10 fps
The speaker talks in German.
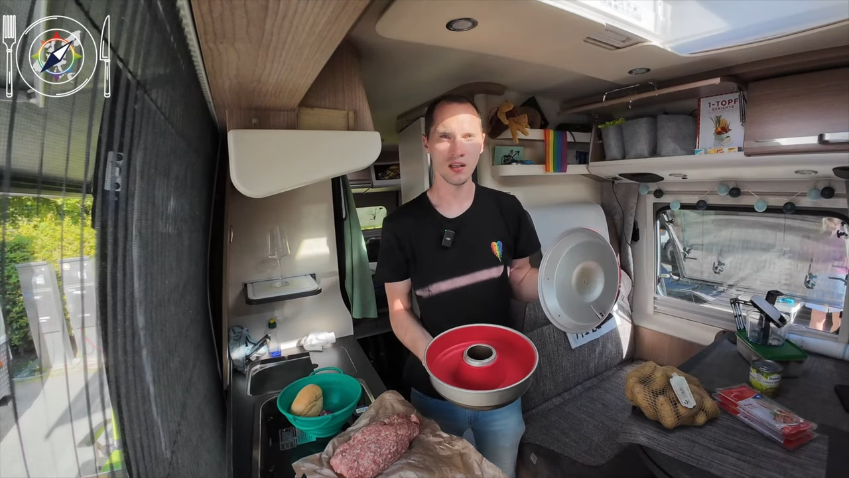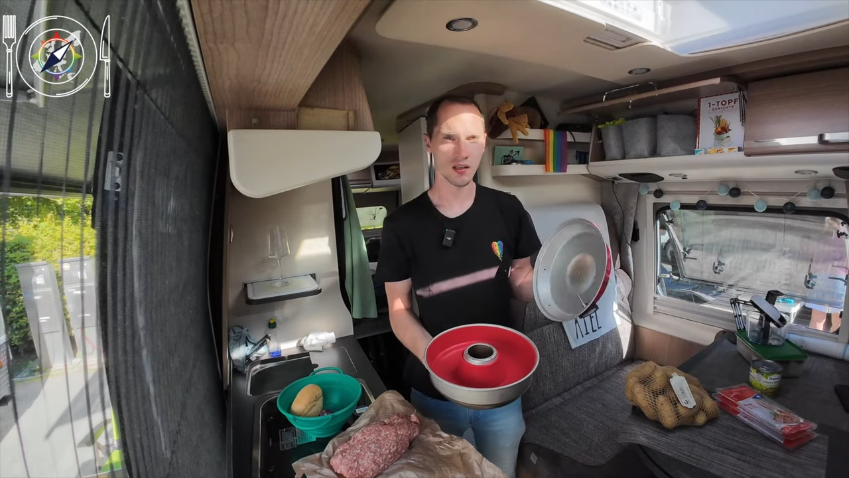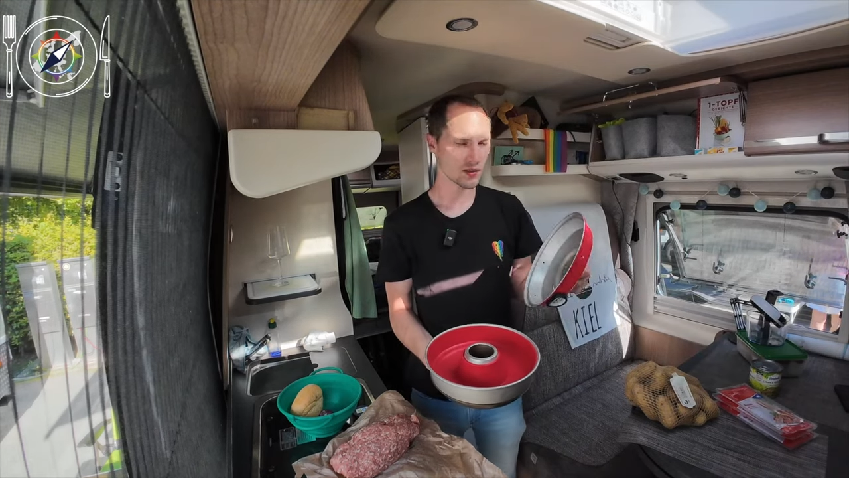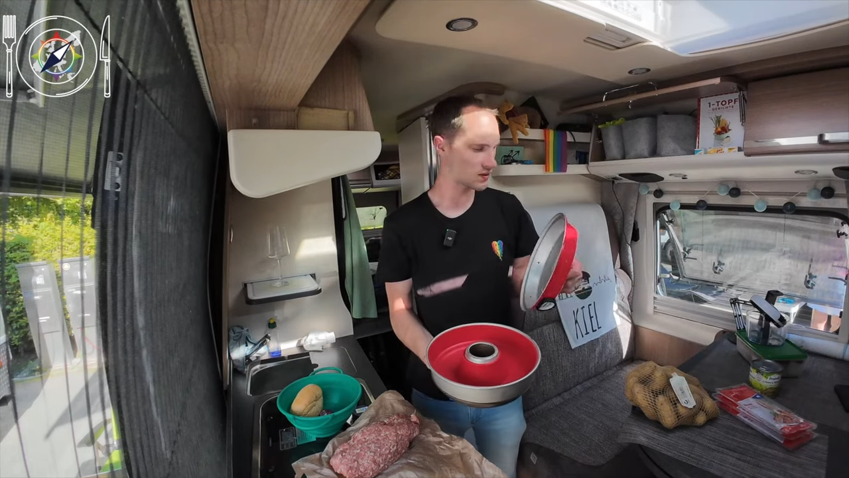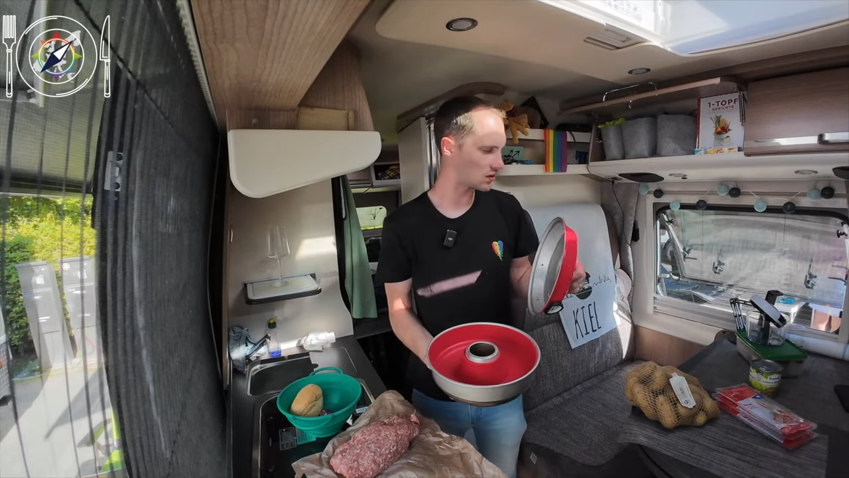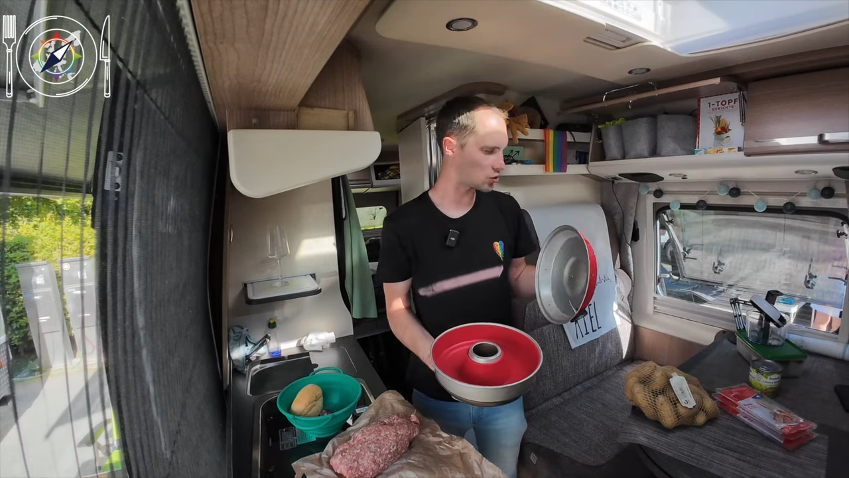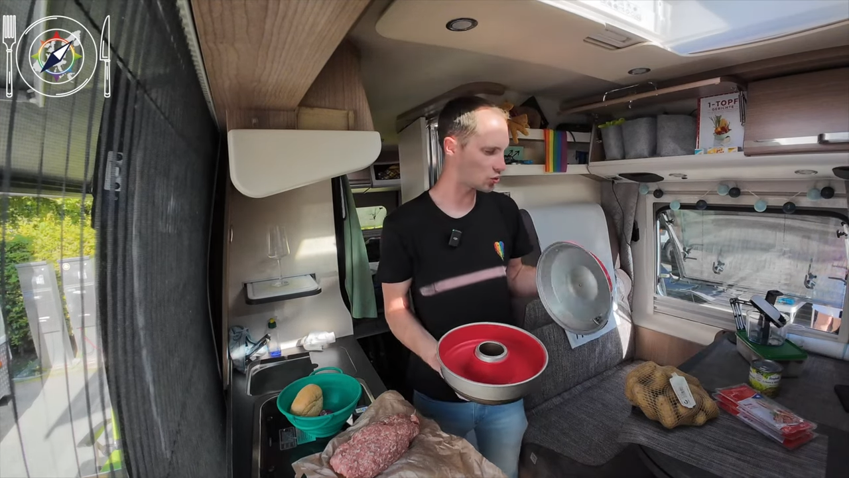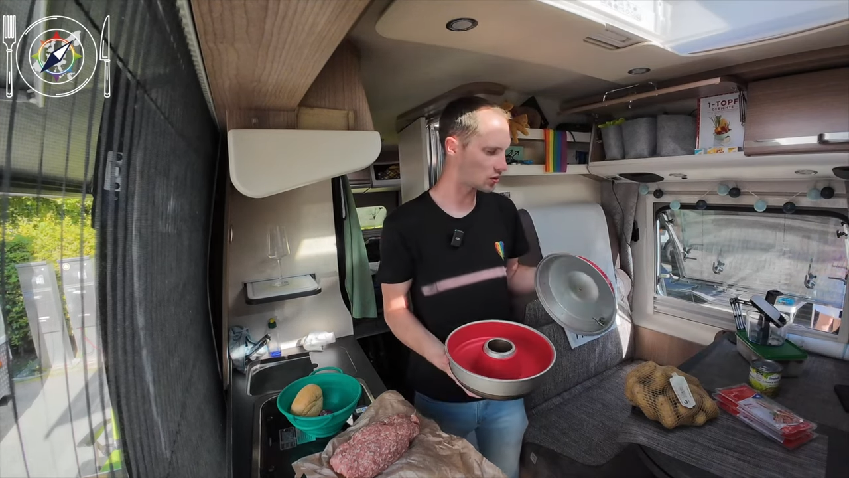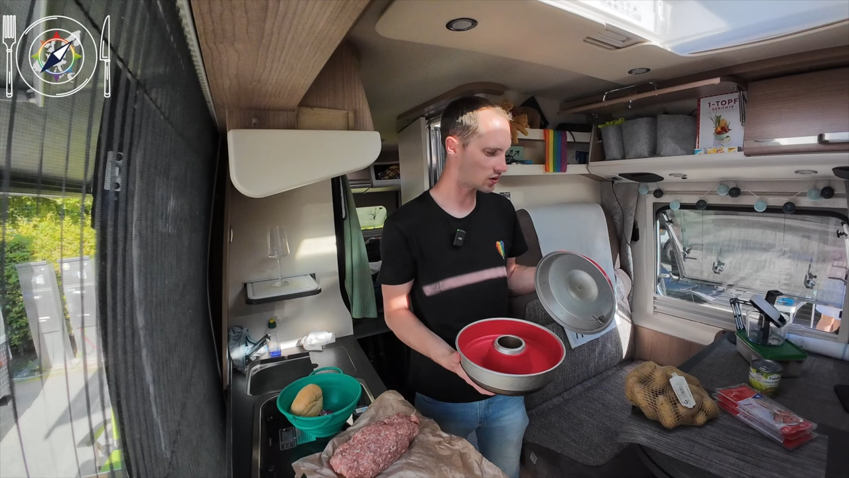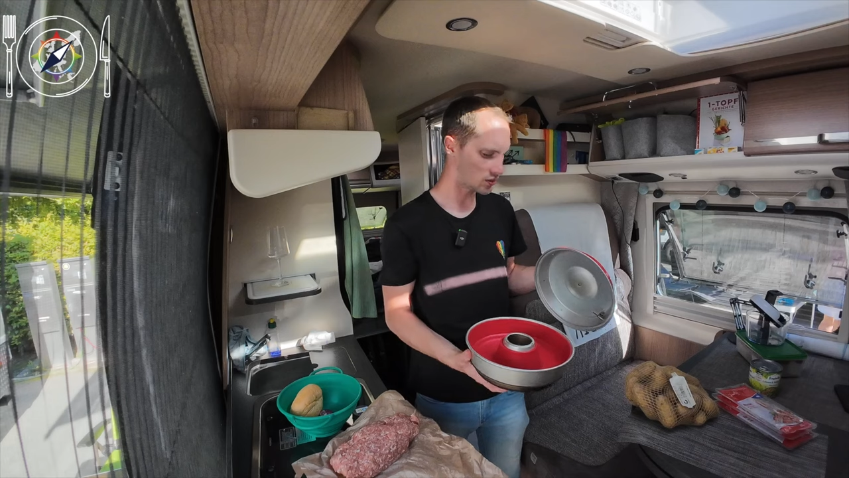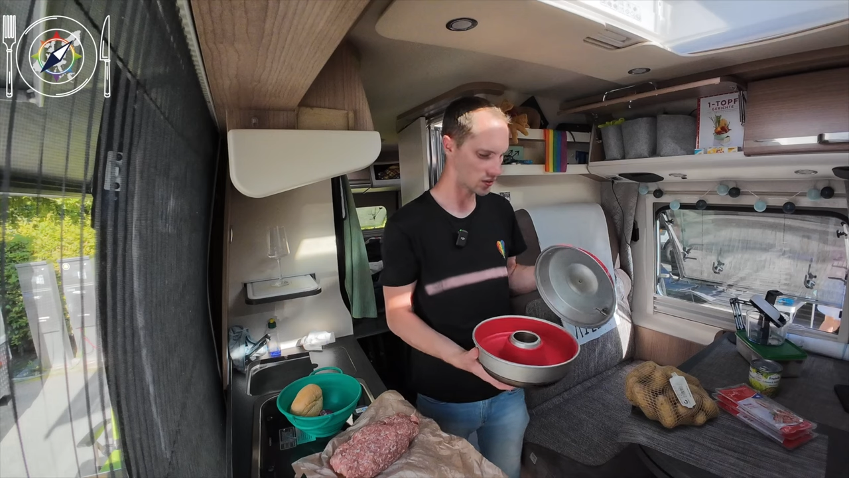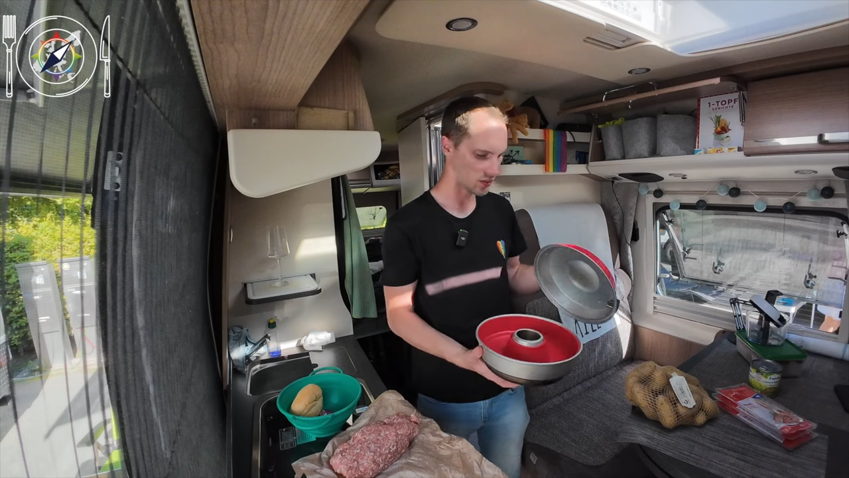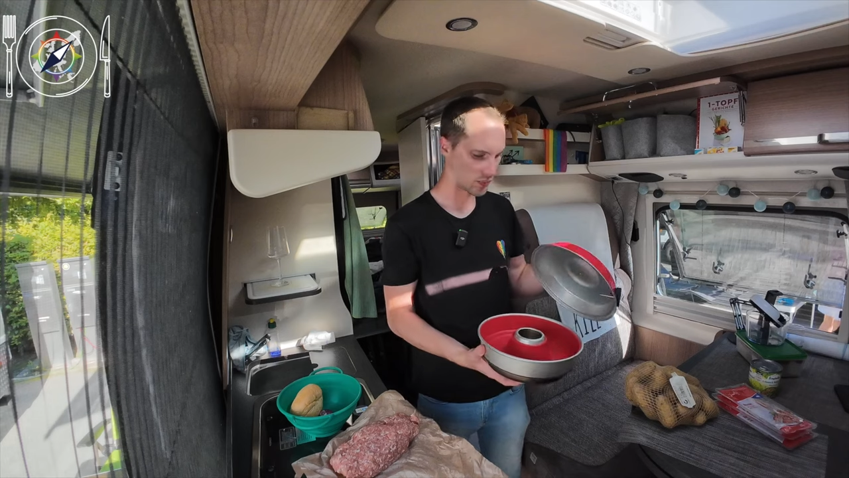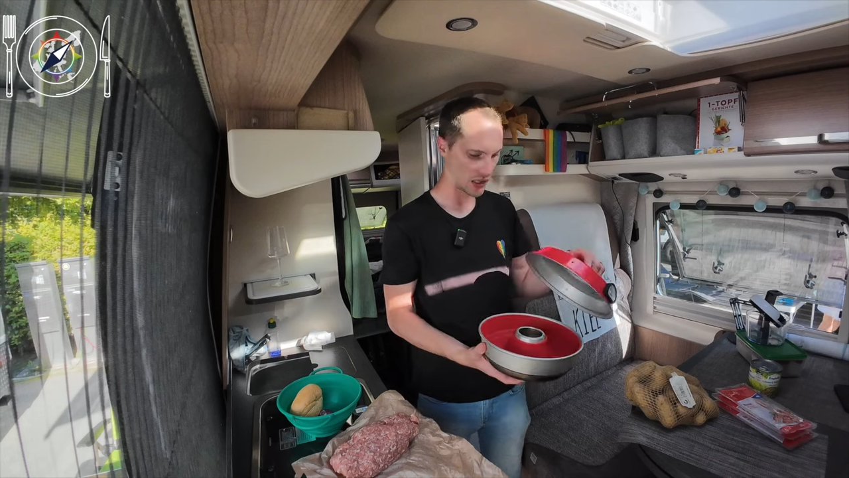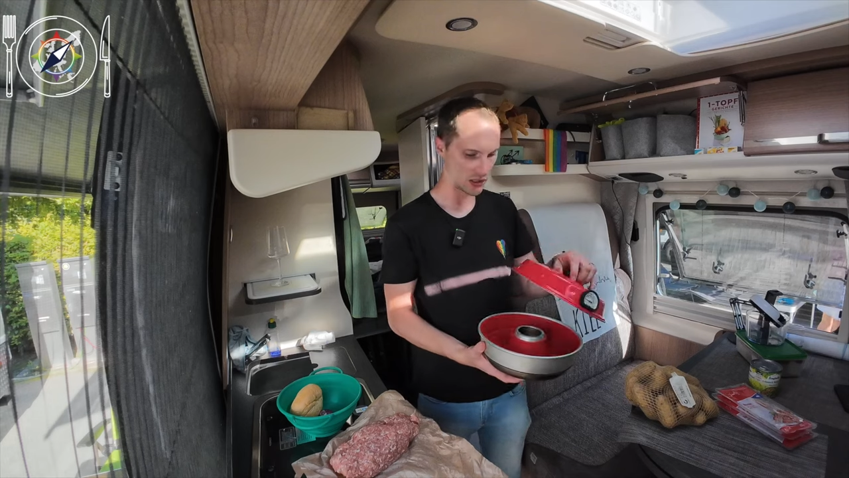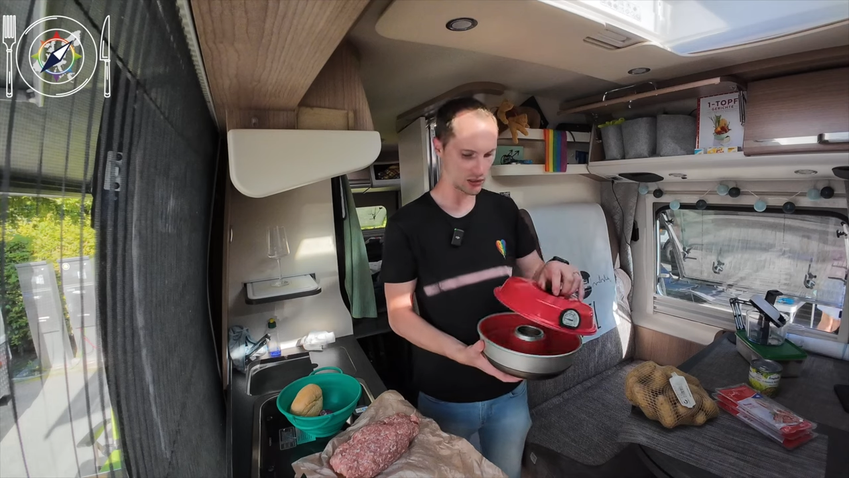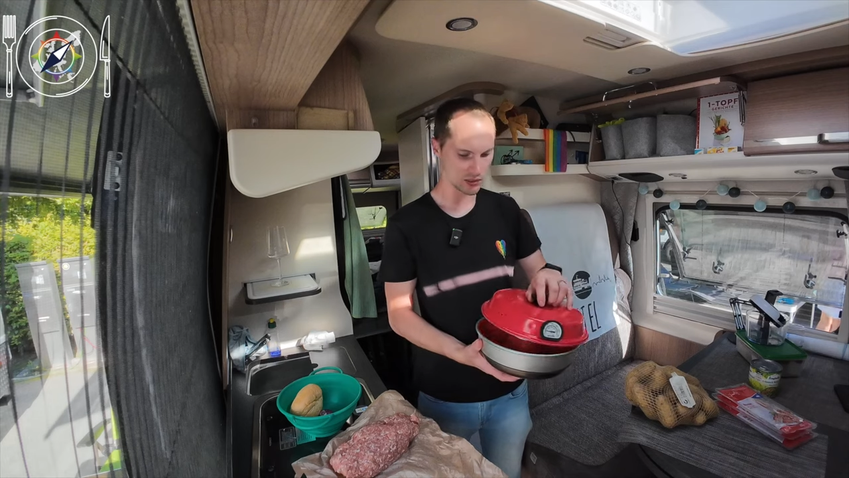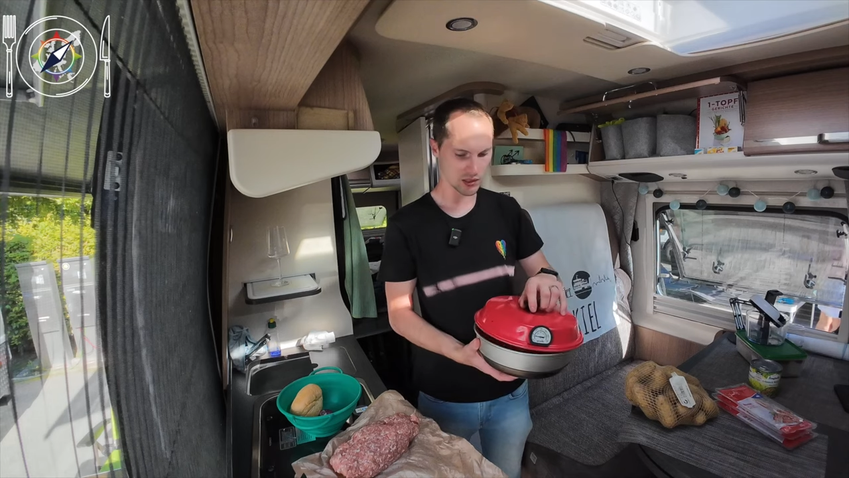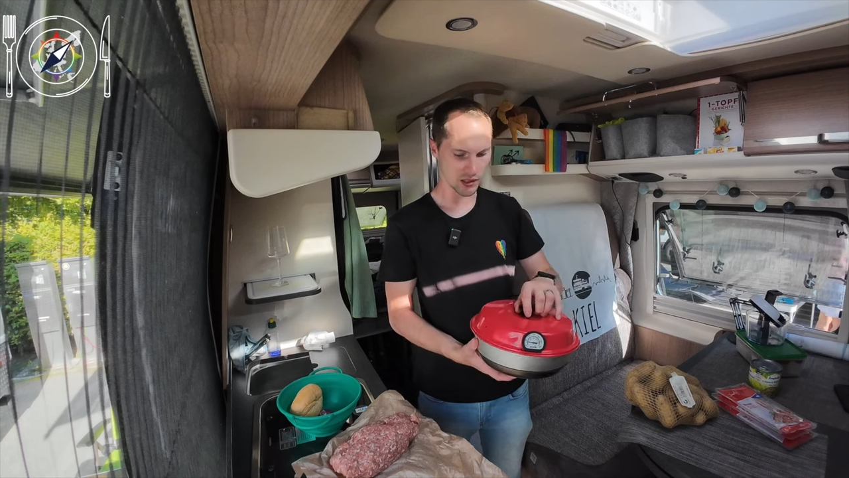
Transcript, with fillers: dass ihr da schön drinne Bacon drin